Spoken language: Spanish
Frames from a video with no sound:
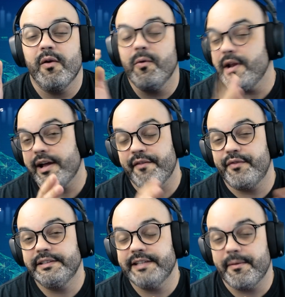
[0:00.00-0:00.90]
una gran
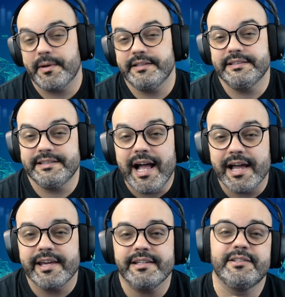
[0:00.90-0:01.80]
fuente de
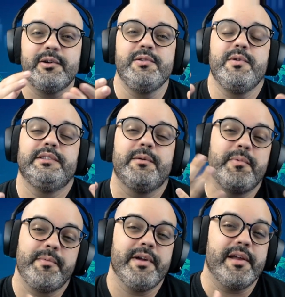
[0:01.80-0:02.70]
aprendizaje son nuestros
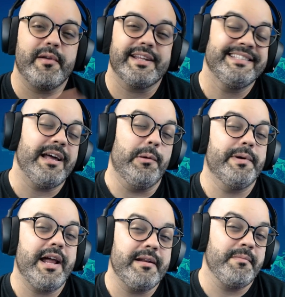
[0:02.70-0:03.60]
propios errores. Y al
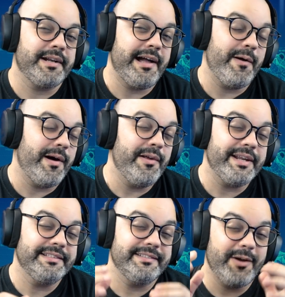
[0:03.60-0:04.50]
operar el mercado de
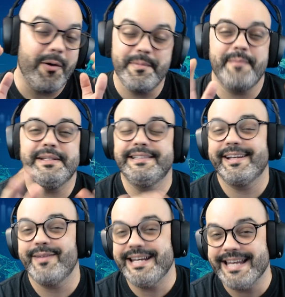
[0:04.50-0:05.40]
valores, obviamente que
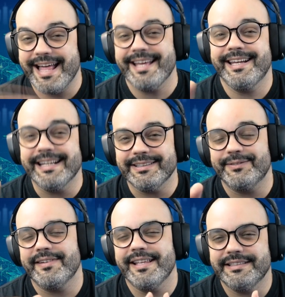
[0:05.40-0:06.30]
no hay nada escrito.
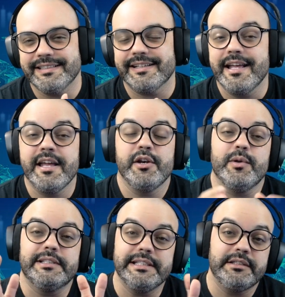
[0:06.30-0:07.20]
Es decir, no
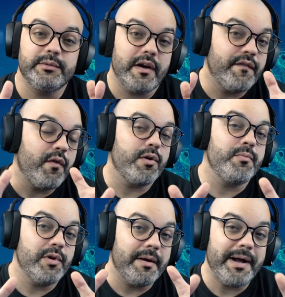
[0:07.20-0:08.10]
existe una
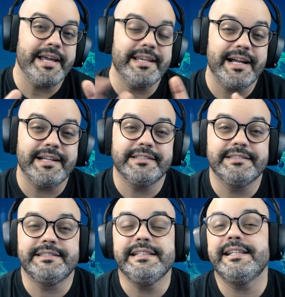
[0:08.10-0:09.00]
fórmula mágica
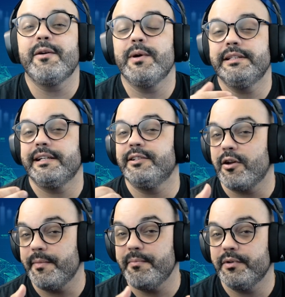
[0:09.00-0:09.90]
si te encuentras
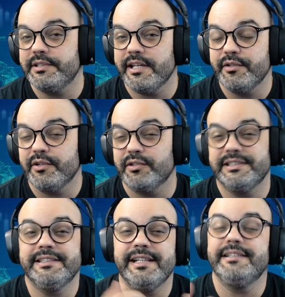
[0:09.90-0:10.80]
ahora mismo siendo
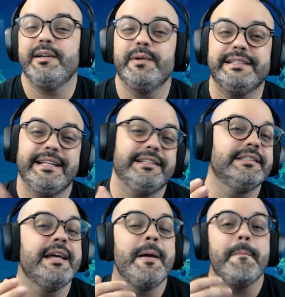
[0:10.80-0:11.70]
inconsistente o estás
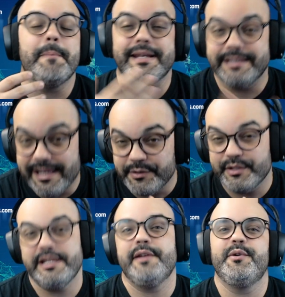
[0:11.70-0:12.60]
perdiendo
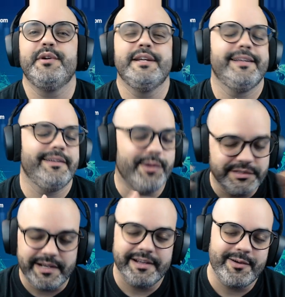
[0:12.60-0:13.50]
dinero, no
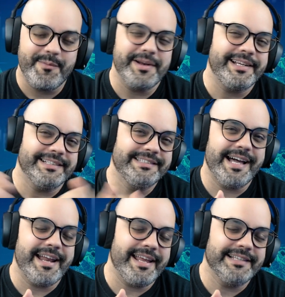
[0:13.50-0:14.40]
sabes cómo
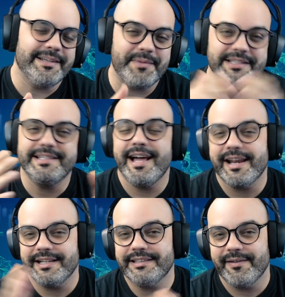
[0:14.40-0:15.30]
alcanzar esa apreciada
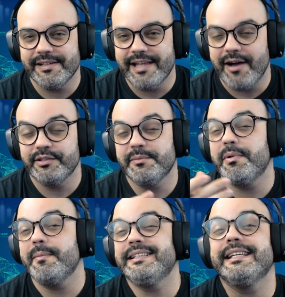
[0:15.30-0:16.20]
rentabilidad o
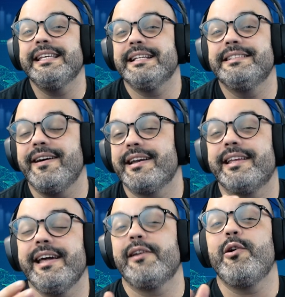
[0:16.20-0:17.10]
simplemente quieres saber
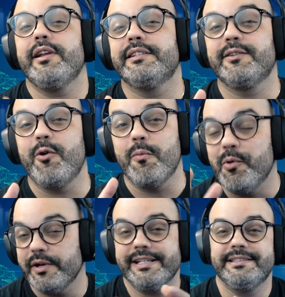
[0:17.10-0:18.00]
qué errores
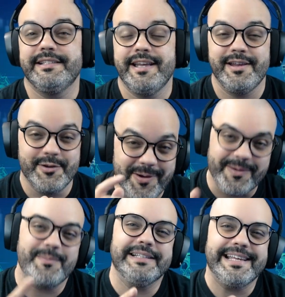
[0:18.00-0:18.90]
comunes no
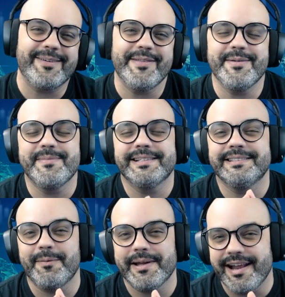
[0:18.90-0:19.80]
cometer cuando empieces
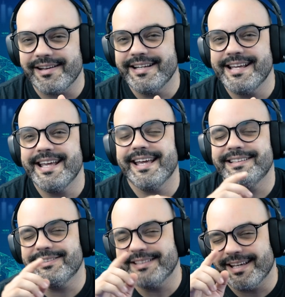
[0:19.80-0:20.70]
a operar,
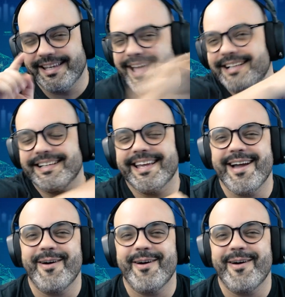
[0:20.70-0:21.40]
entonces quédate que ya